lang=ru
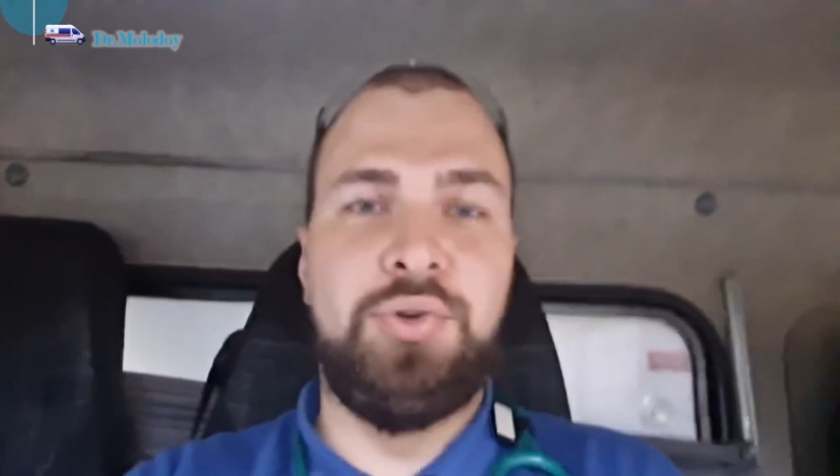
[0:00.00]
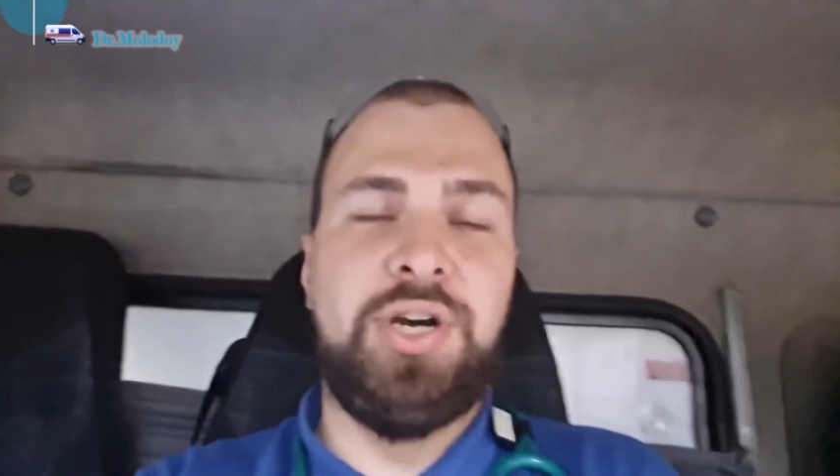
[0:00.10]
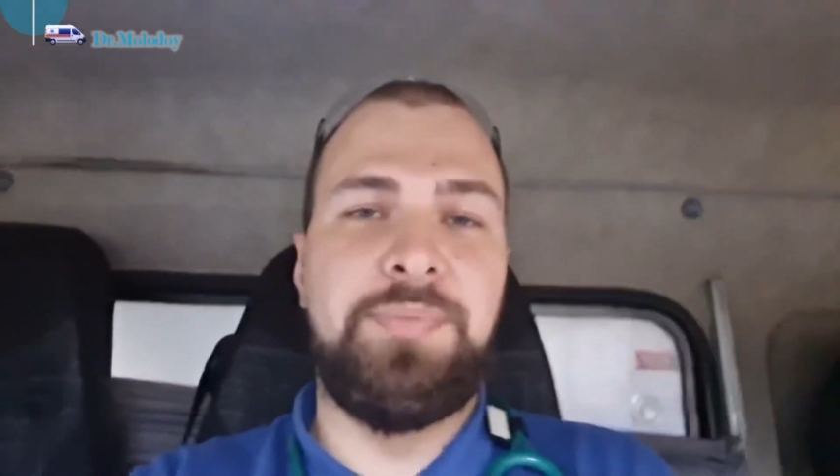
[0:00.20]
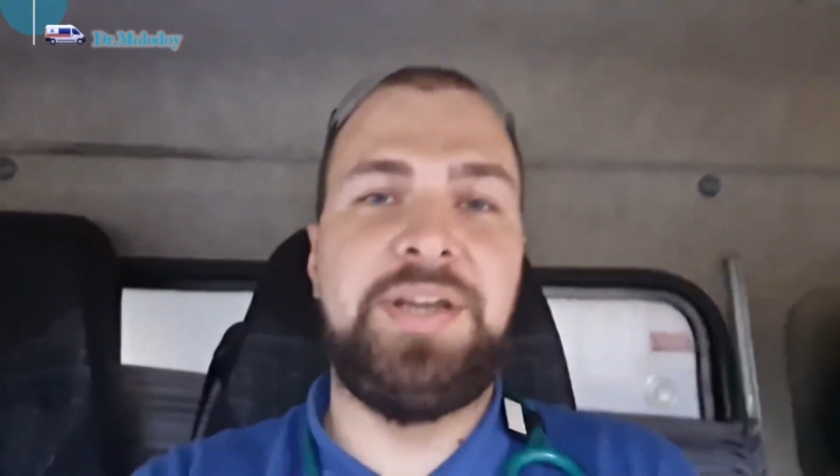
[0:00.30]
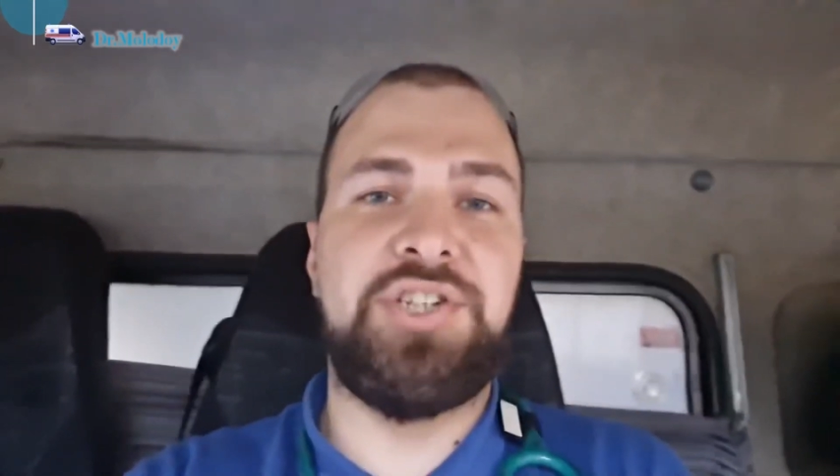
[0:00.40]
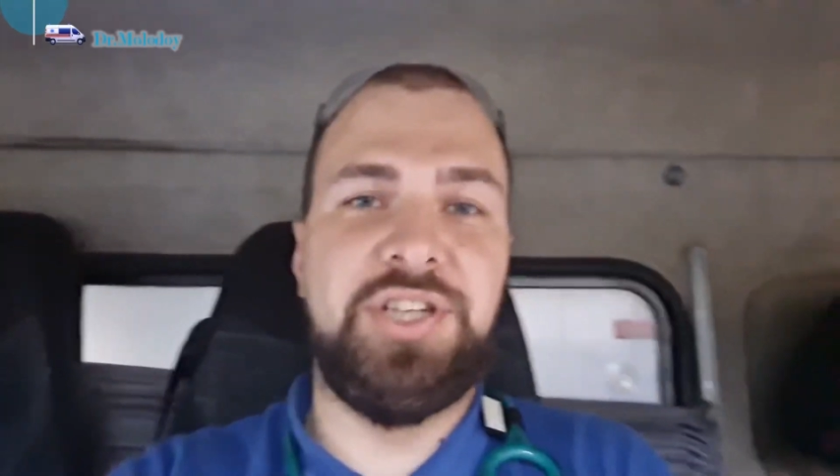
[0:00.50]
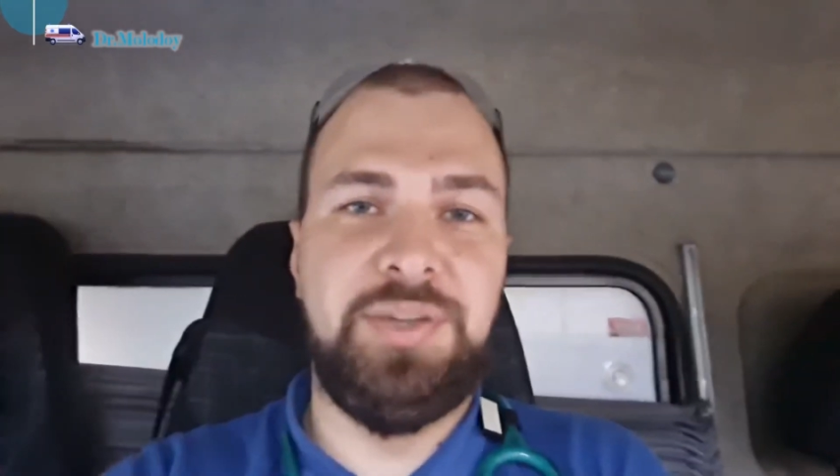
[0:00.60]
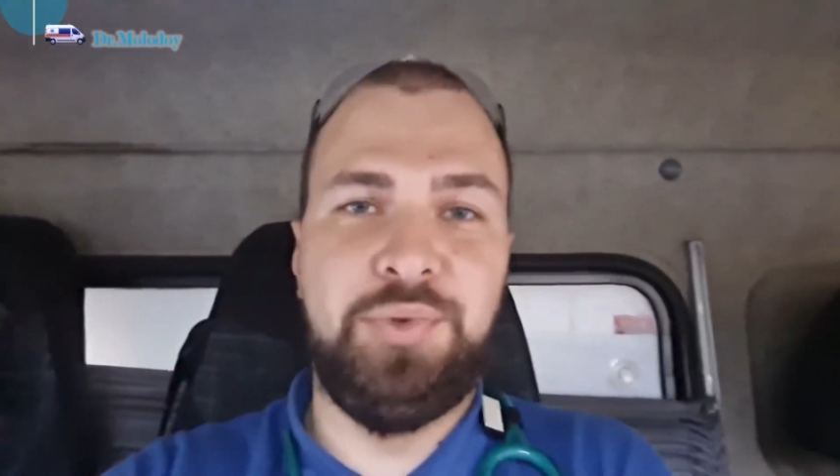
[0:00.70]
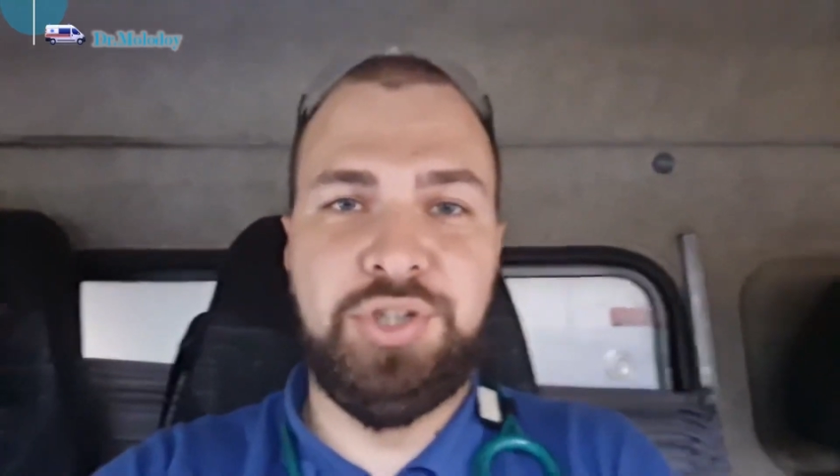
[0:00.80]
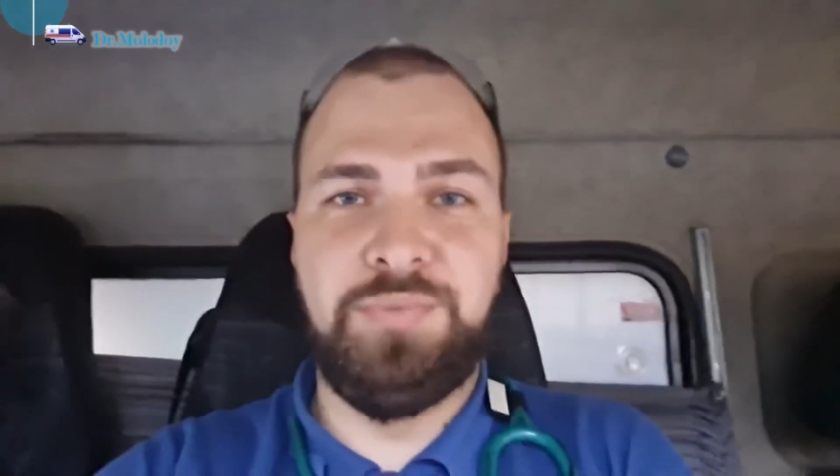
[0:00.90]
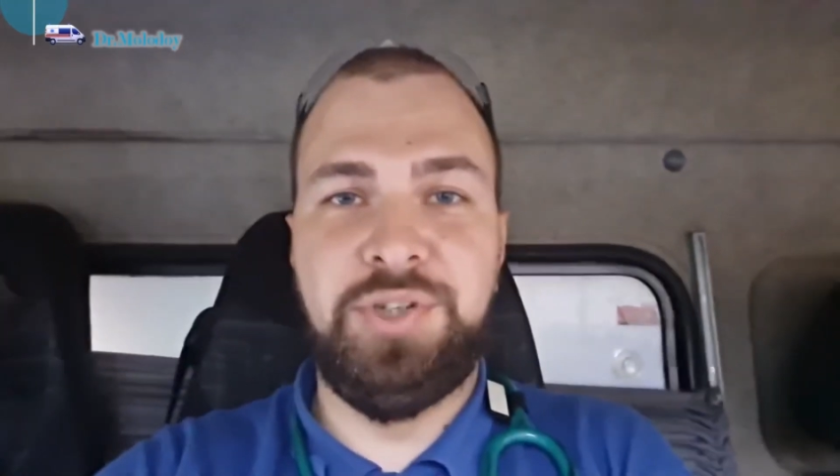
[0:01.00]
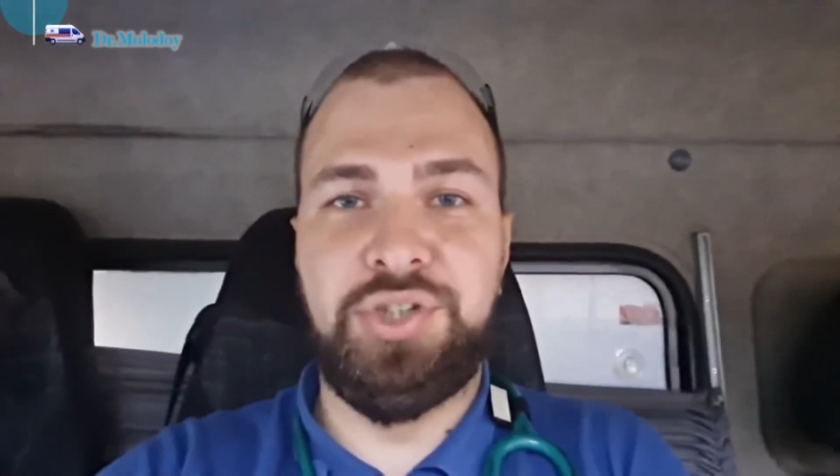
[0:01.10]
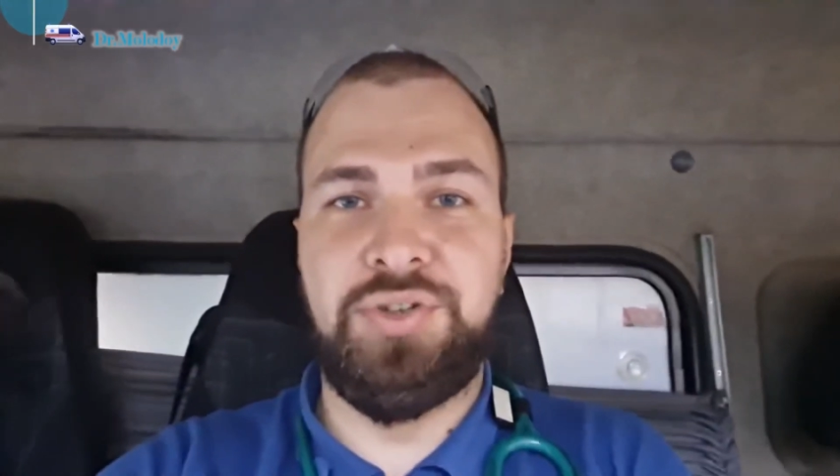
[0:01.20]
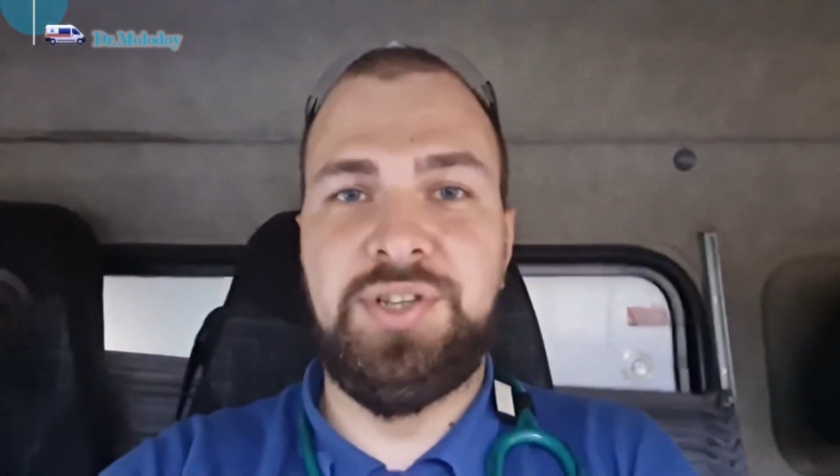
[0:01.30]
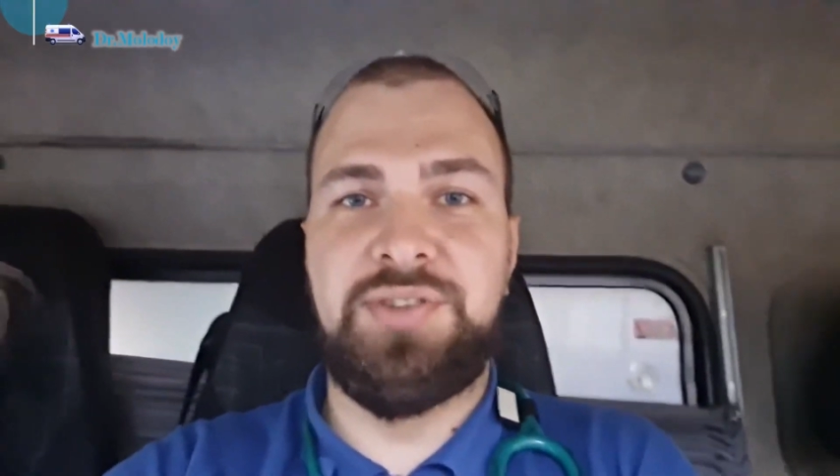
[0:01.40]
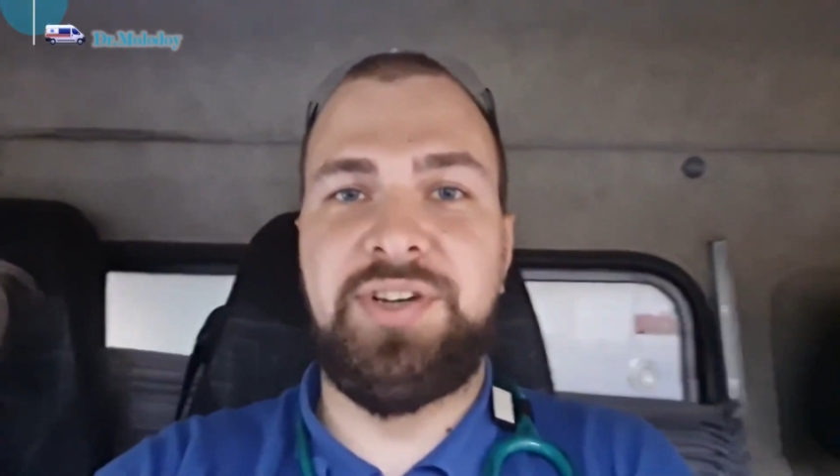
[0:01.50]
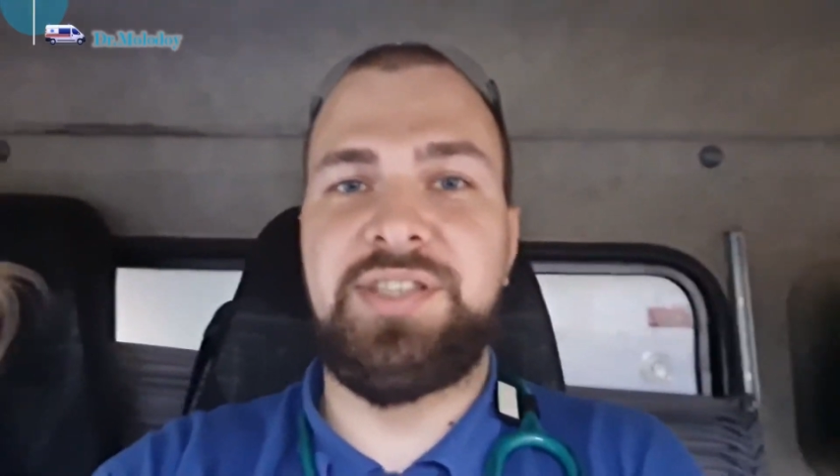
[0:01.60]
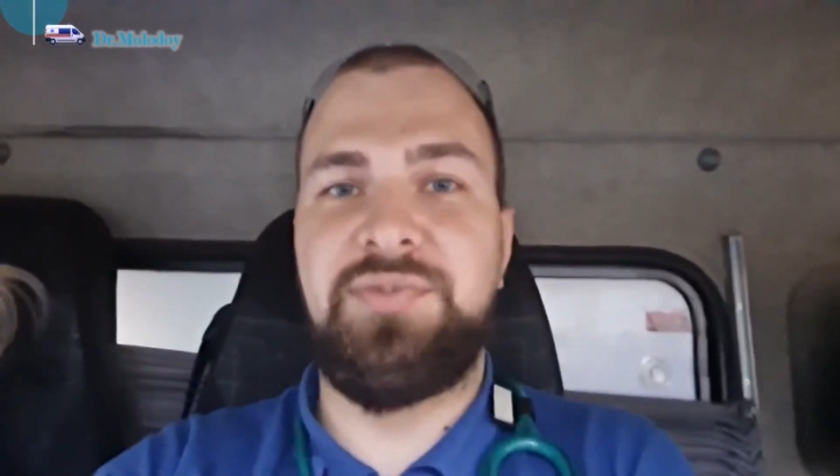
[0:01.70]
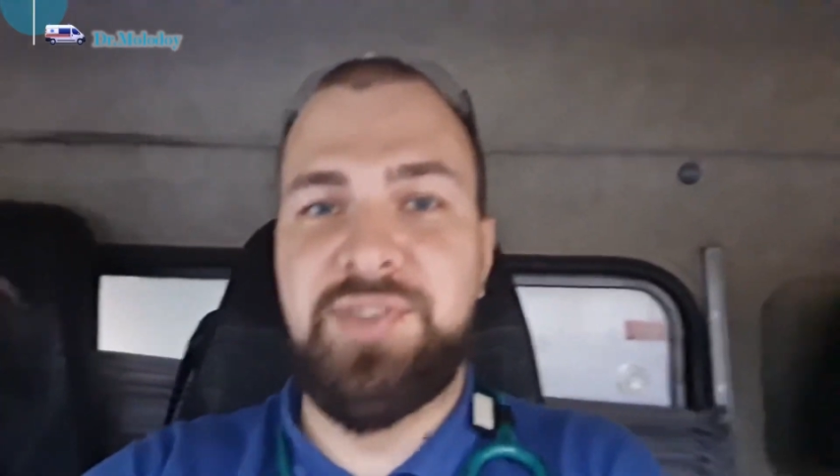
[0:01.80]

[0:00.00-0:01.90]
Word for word: но опять же это может быть, что называется,